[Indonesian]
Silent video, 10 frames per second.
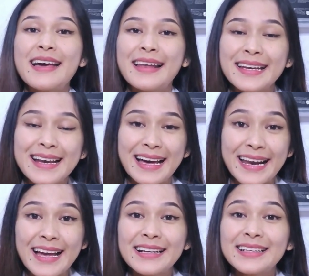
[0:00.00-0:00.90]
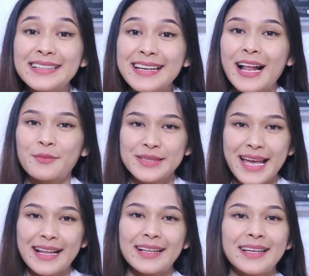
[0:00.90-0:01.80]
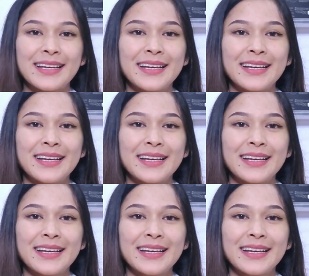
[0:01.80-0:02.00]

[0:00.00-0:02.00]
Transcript: dari darah ke dalam sel.